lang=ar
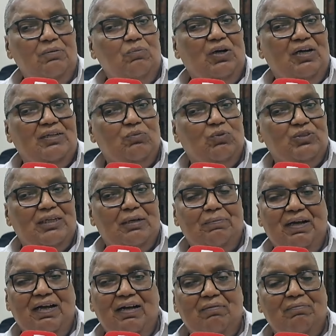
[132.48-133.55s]
بواحد
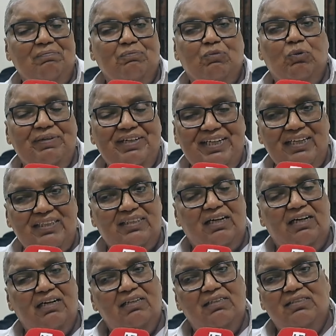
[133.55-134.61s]
المتابعه
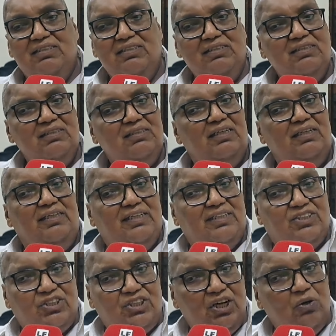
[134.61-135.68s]
مميزه الناس
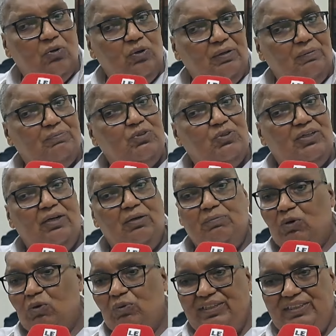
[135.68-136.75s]
جاوا الحمد لله
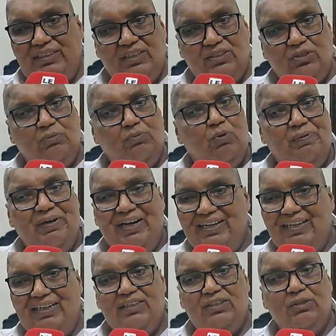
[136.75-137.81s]
هما وليداتهم هما
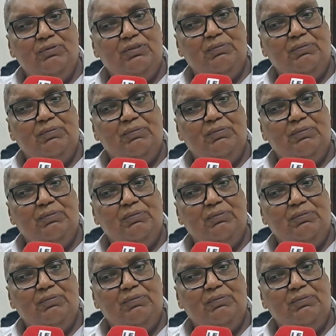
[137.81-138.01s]
عائلاتهم